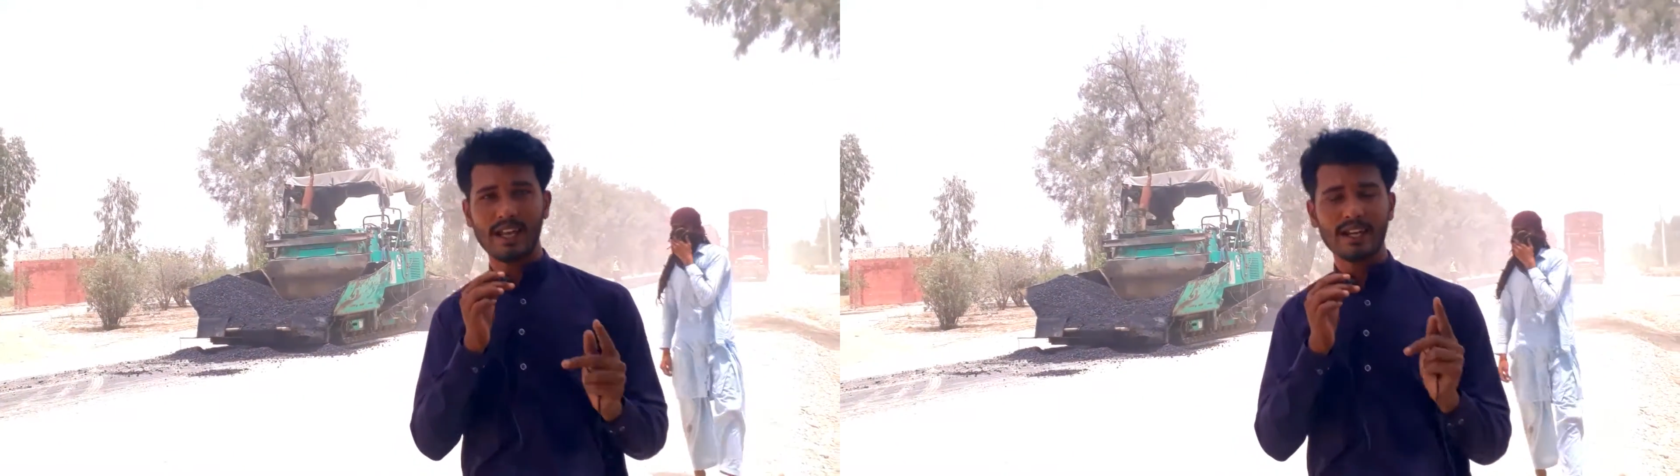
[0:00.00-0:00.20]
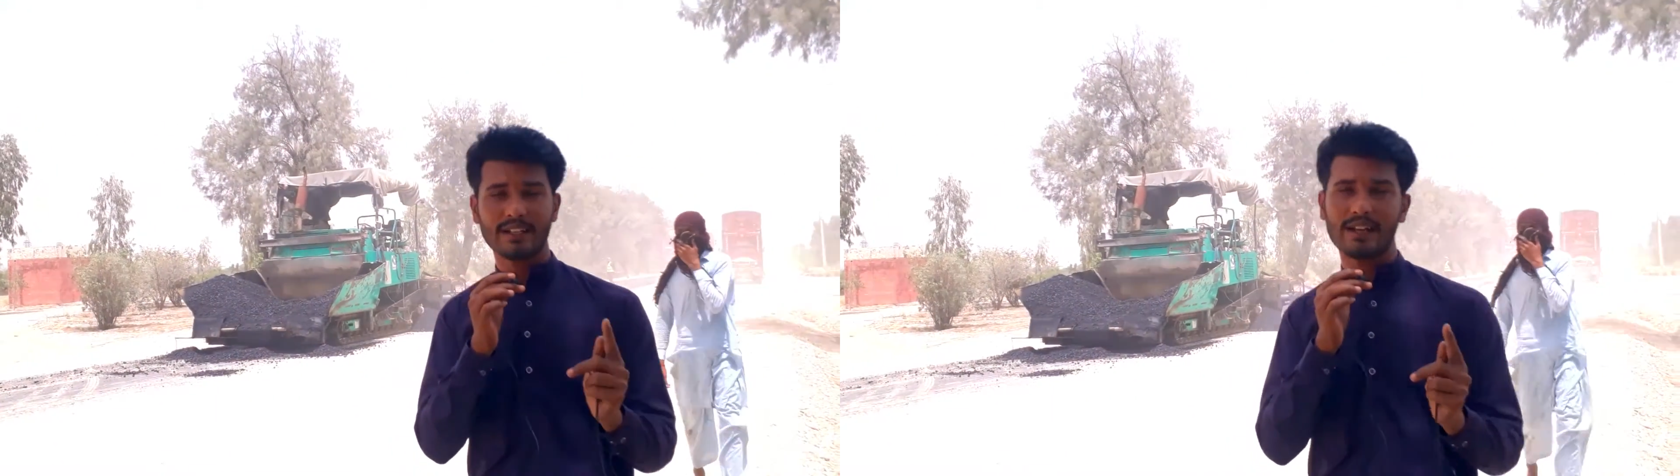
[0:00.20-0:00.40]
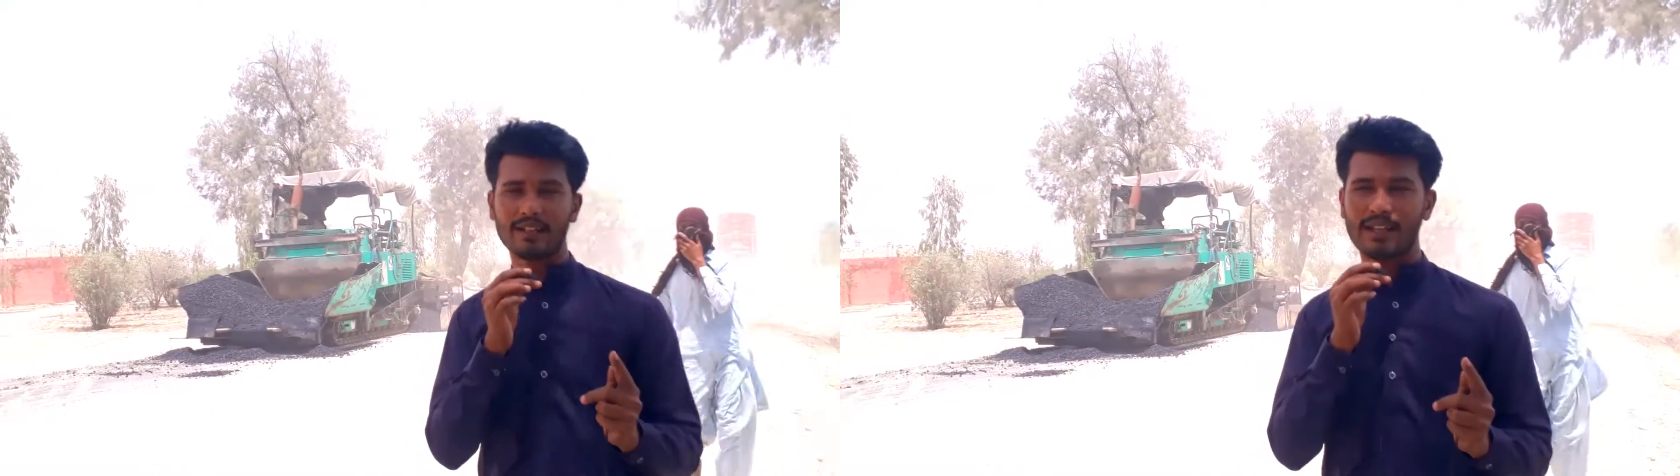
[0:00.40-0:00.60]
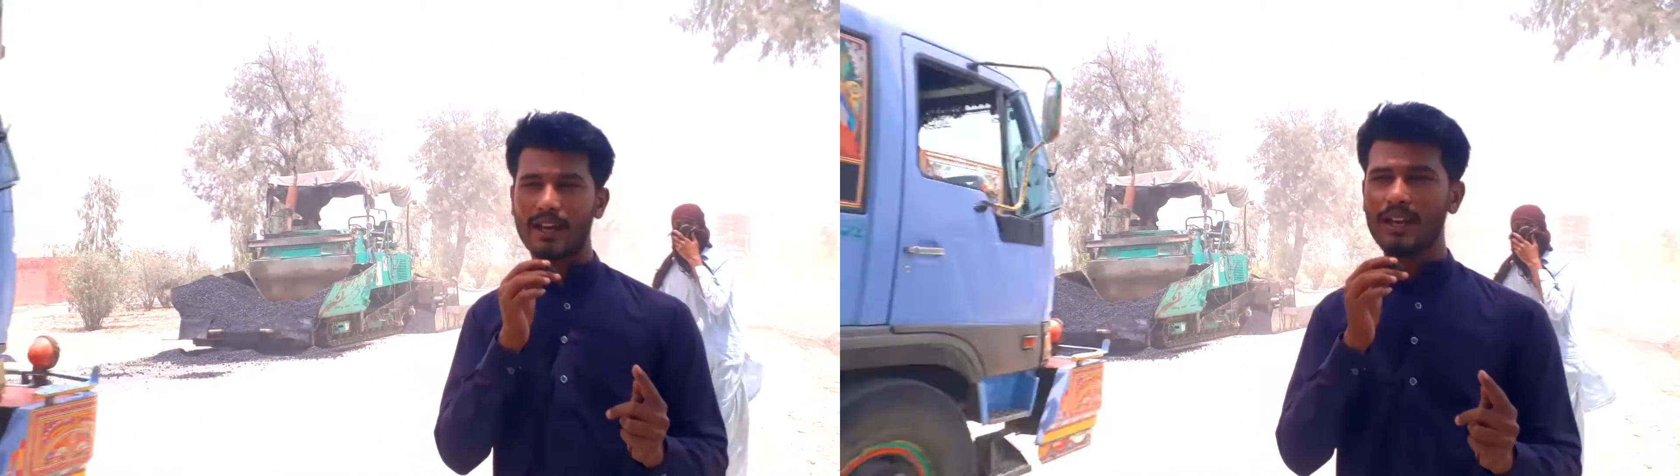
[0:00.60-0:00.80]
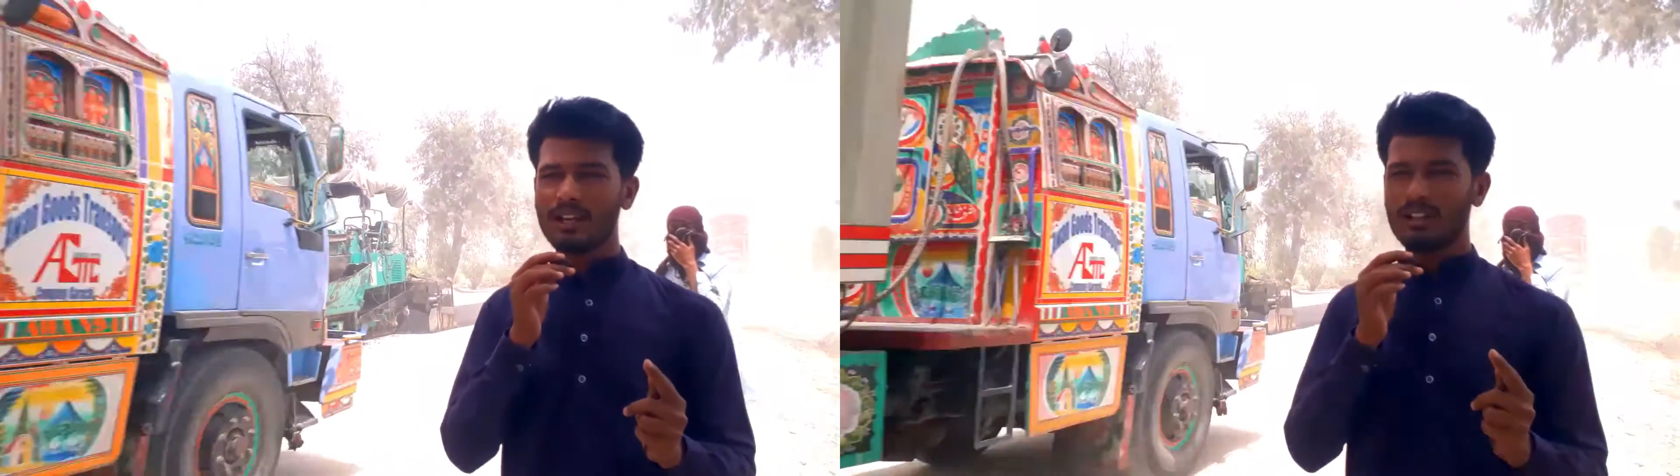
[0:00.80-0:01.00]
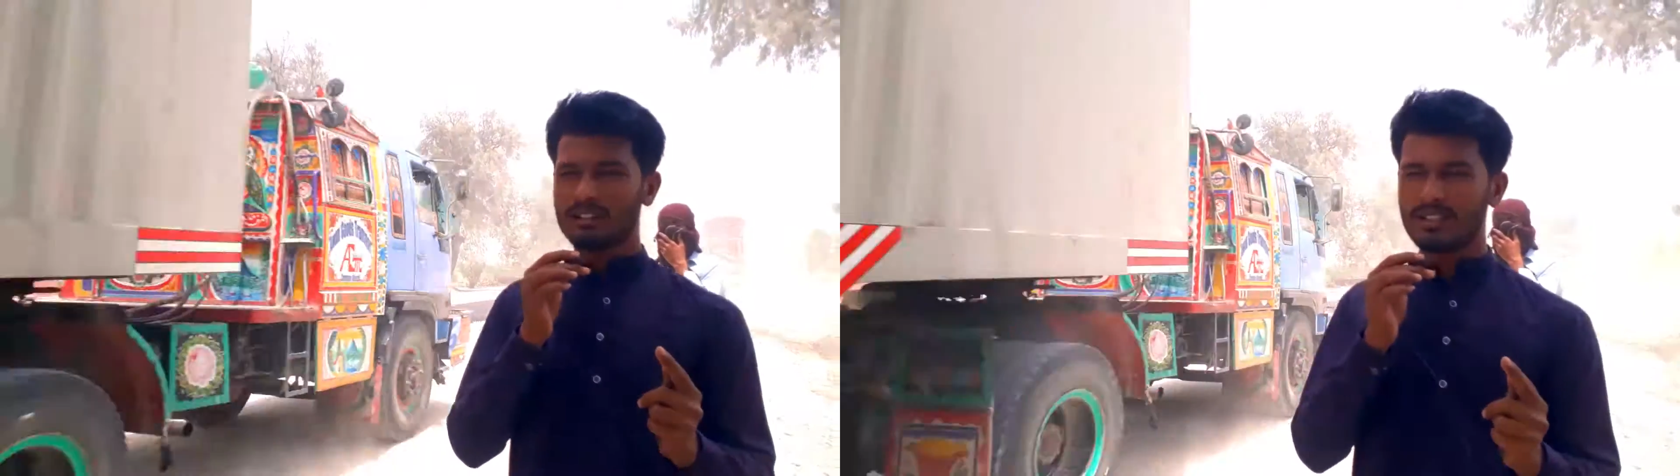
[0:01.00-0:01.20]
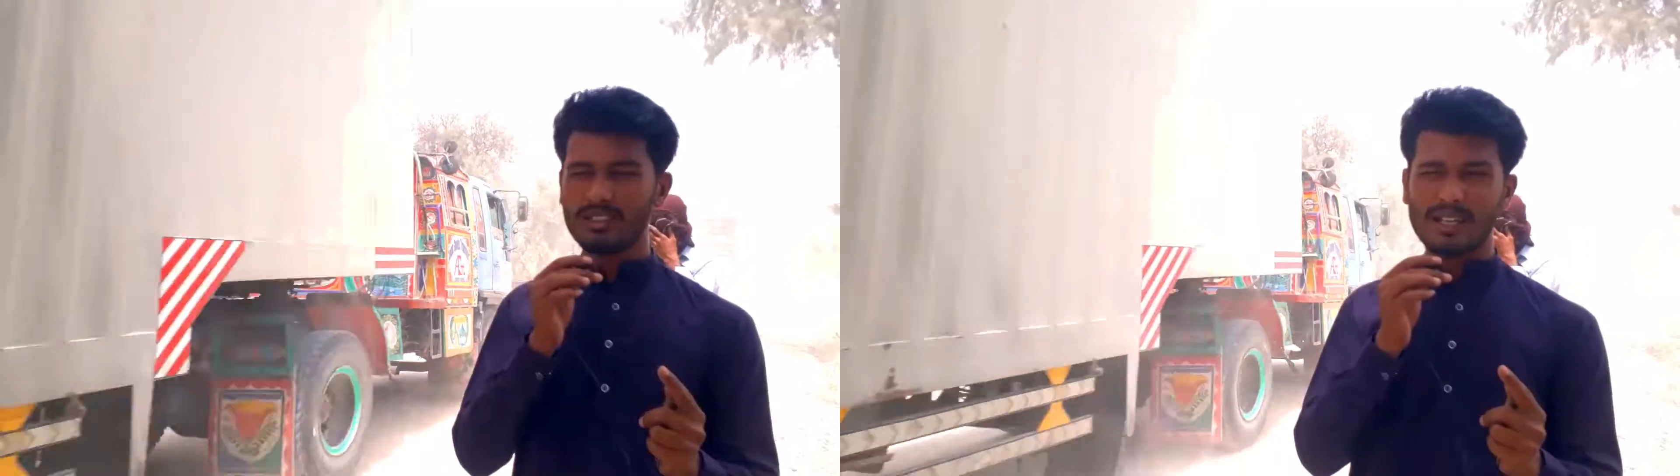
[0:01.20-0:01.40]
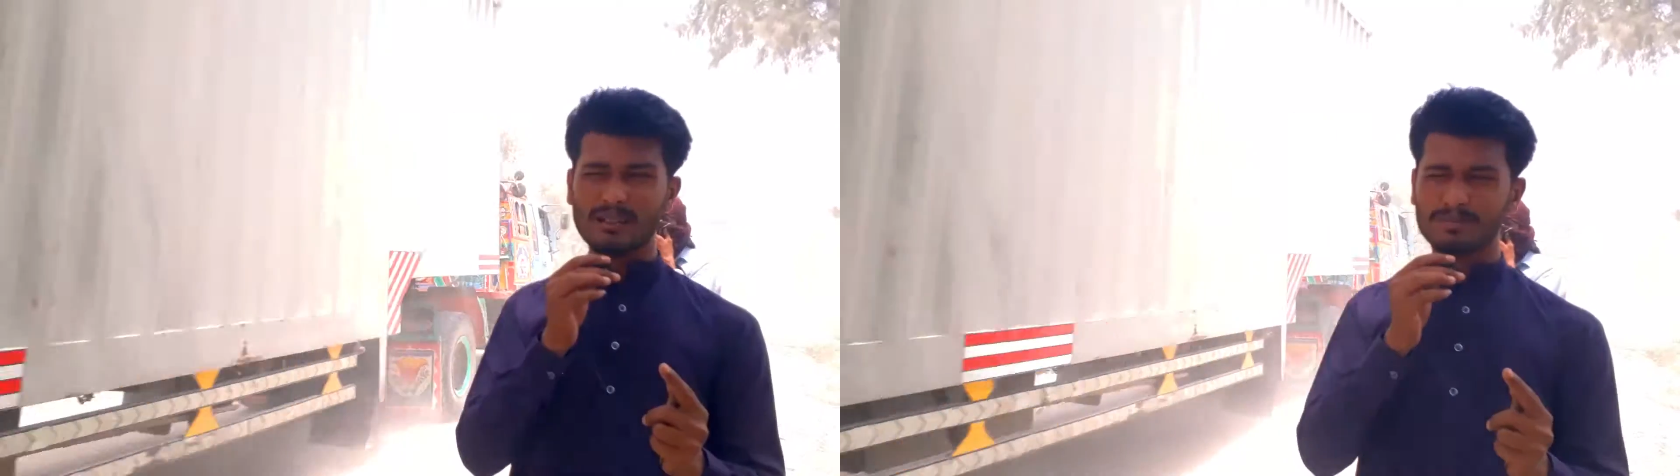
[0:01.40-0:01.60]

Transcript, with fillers: एक टैंक ही है जिसे